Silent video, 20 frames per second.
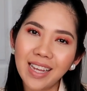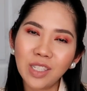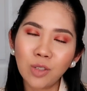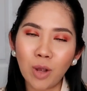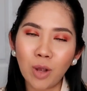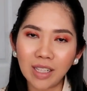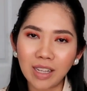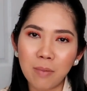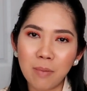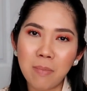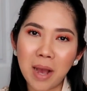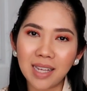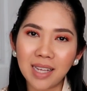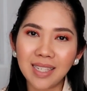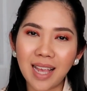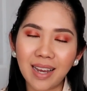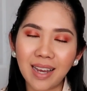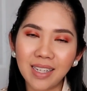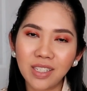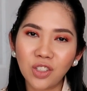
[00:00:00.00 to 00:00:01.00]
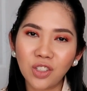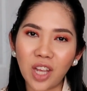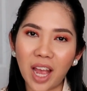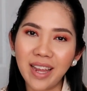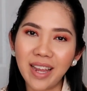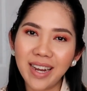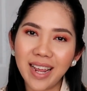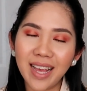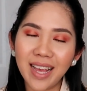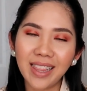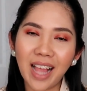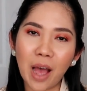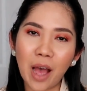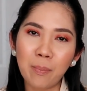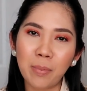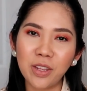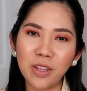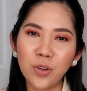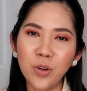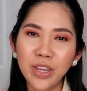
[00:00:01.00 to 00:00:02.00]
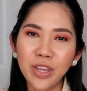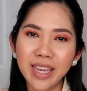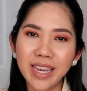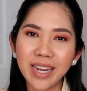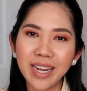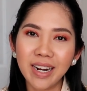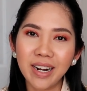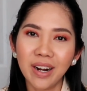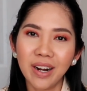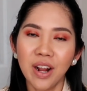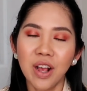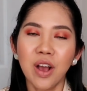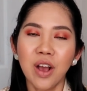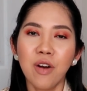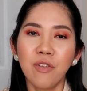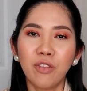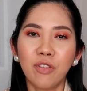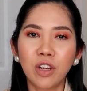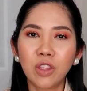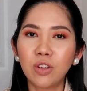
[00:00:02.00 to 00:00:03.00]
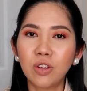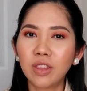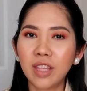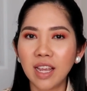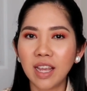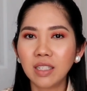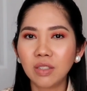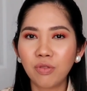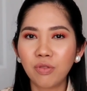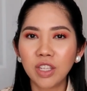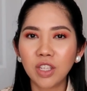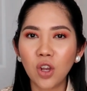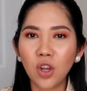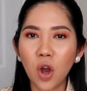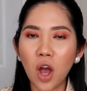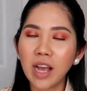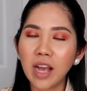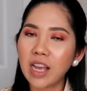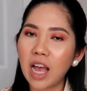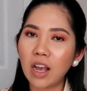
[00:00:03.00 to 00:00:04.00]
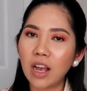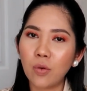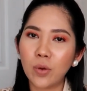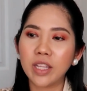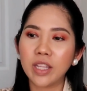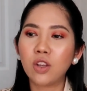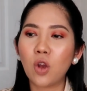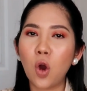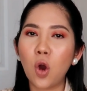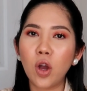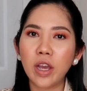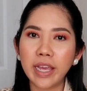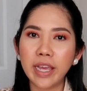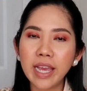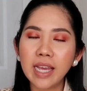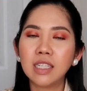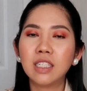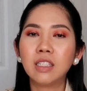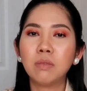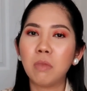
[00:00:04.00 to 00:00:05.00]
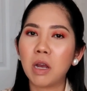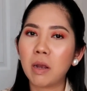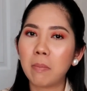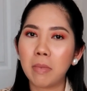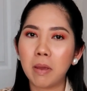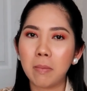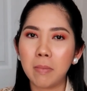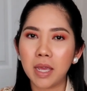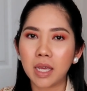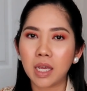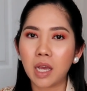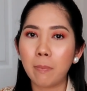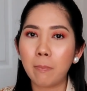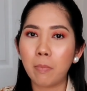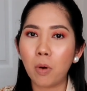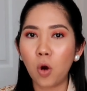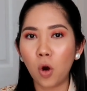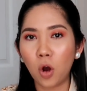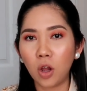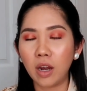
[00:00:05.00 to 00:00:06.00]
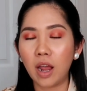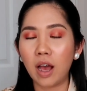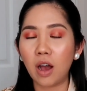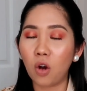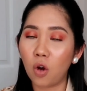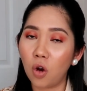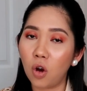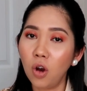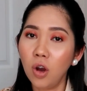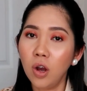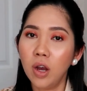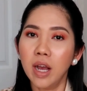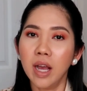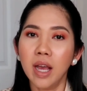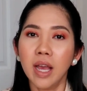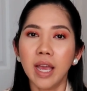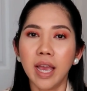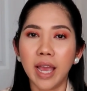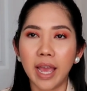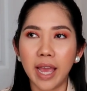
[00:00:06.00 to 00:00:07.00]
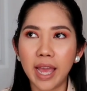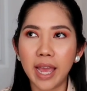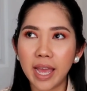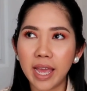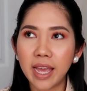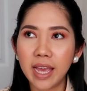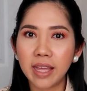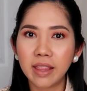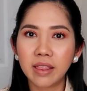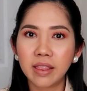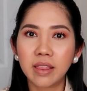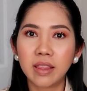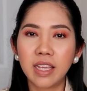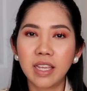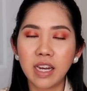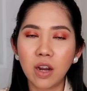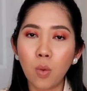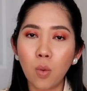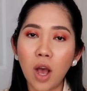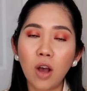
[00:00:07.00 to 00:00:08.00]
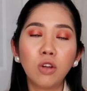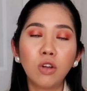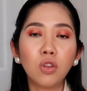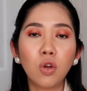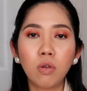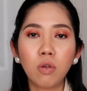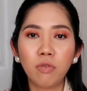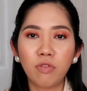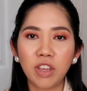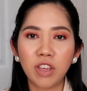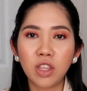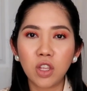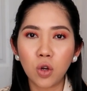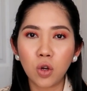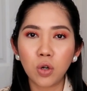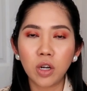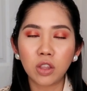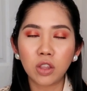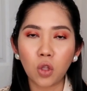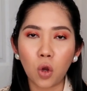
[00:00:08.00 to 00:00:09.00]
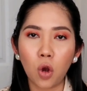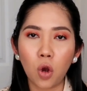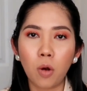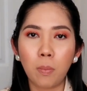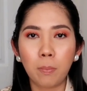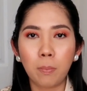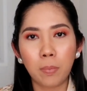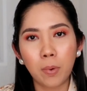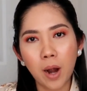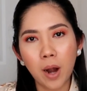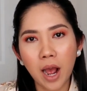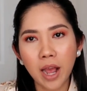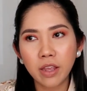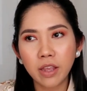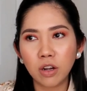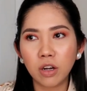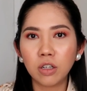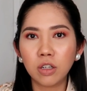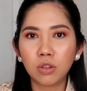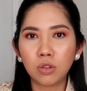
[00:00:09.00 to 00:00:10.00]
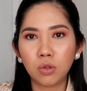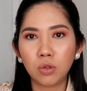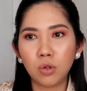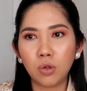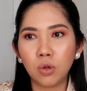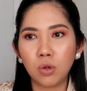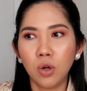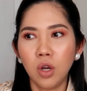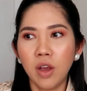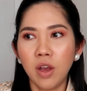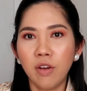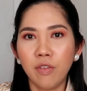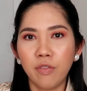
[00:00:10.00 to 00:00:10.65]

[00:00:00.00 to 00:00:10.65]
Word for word: guys! Welcome back sa aking channel! Happy New Year! For today's video, ang gagawin ko is magme-makeup haul ako. And ginawa ko tong video na to prior to